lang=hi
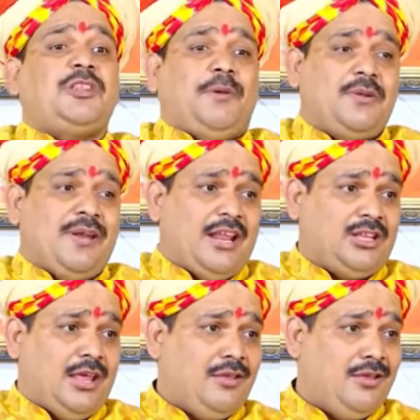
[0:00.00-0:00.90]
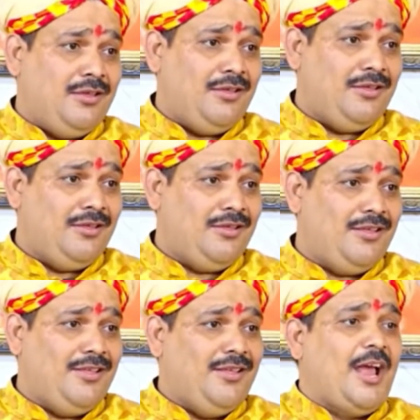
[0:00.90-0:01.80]
पति पत्नी बन के रहते हैं
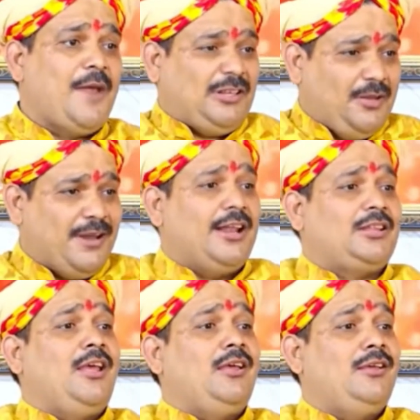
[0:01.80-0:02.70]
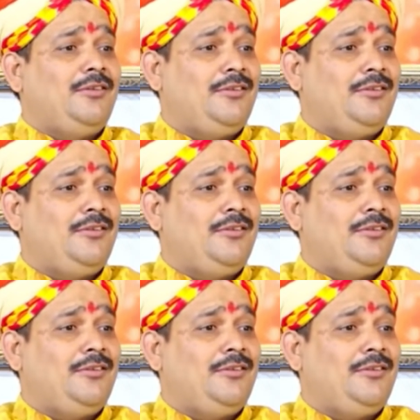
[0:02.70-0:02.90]
कई पति बन के रहते हैं